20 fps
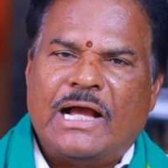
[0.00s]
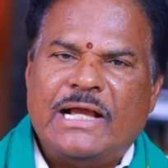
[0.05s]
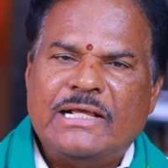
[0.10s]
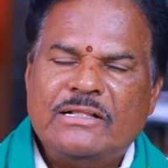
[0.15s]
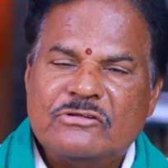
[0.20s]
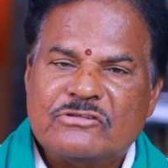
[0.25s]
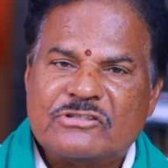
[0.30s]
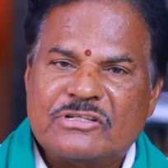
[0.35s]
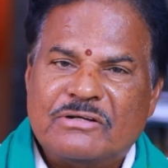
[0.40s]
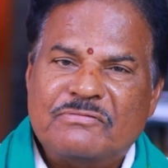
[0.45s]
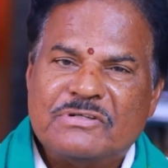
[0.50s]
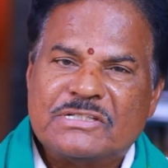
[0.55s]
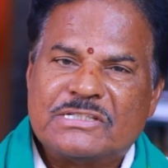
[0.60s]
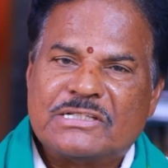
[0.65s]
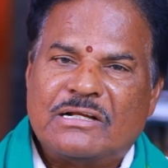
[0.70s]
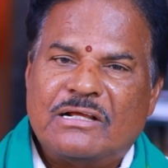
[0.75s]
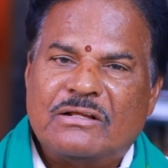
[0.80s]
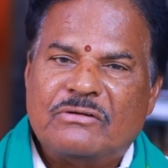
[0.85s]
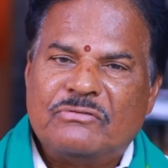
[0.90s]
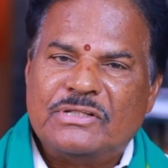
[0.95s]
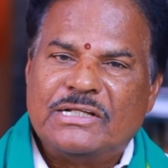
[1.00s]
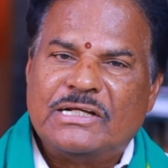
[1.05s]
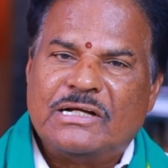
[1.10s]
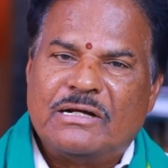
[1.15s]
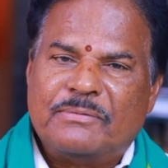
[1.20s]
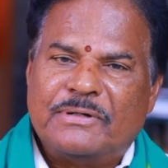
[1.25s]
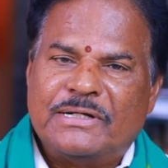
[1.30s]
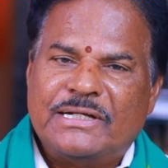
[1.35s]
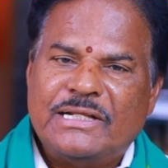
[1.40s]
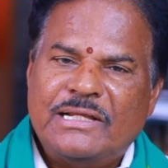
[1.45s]
ఐదు సంవత్సరాలు ఉంది
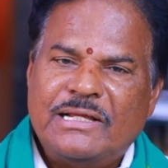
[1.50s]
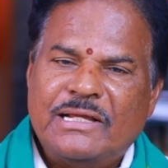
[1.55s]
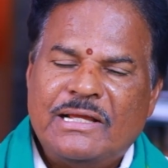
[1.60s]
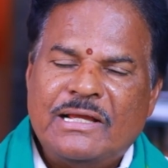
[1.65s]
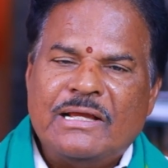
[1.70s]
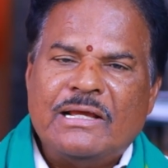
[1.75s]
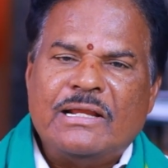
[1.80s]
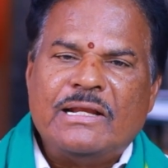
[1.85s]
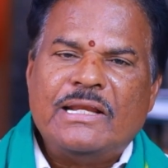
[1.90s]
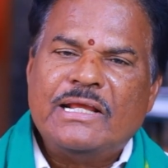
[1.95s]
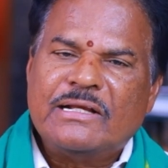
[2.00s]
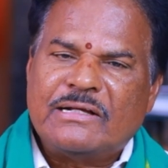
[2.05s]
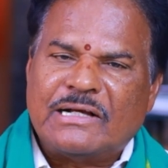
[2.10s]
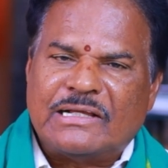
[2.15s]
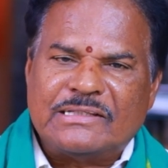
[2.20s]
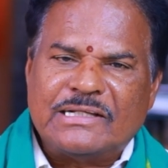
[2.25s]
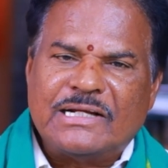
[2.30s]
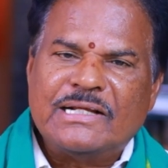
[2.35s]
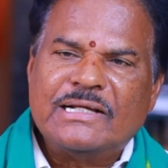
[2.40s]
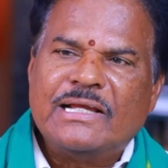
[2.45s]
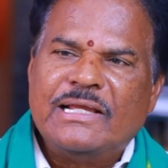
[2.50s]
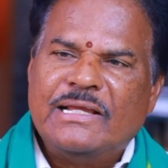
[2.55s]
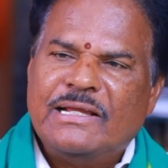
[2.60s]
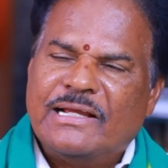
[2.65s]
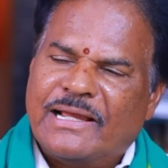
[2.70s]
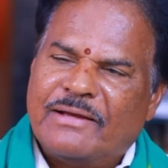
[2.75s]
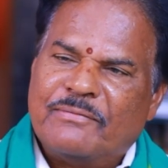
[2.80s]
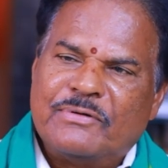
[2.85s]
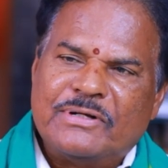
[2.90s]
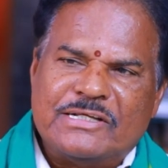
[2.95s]
కాబట్టి నీకు అదనంగా
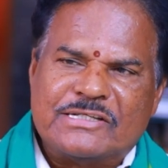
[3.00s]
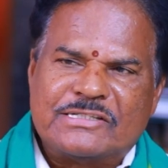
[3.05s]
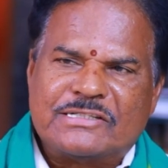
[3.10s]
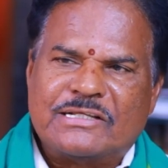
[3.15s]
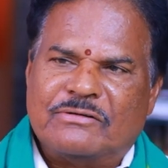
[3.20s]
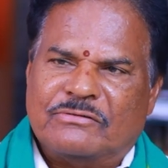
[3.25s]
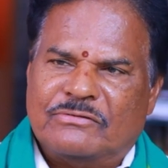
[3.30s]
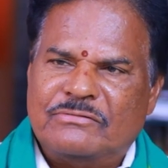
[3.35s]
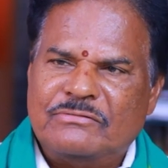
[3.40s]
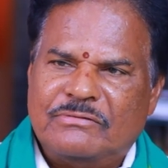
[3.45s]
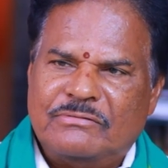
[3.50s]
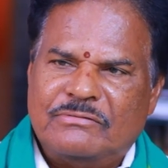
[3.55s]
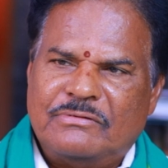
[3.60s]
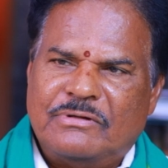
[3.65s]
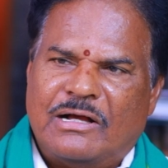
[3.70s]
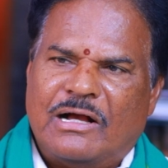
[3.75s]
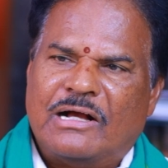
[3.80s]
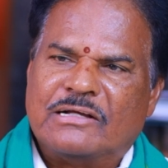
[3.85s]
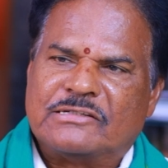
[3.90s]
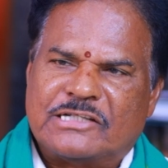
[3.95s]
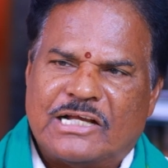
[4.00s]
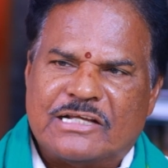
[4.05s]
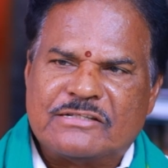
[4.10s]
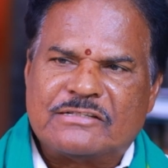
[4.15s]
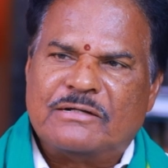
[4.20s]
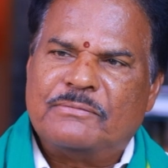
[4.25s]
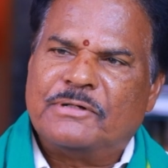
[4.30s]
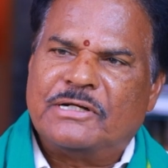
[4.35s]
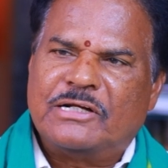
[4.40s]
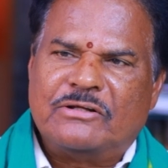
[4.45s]
ఇంకేమన్నా ఇస్తాను ఆ
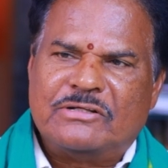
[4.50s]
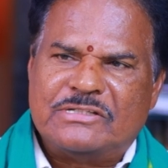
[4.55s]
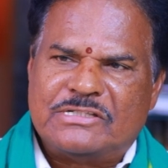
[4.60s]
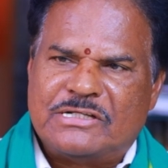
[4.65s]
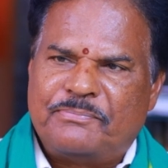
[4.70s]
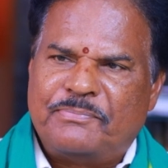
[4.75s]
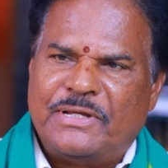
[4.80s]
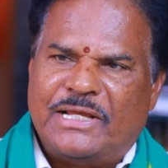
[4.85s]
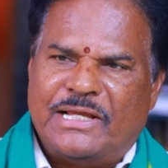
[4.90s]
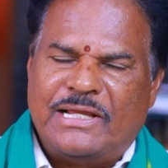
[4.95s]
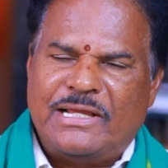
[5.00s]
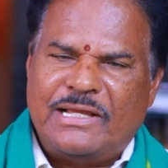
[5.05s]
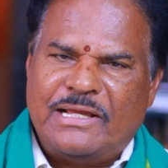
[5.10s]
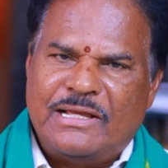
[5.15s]
శాసనమండలి అని చెప్పి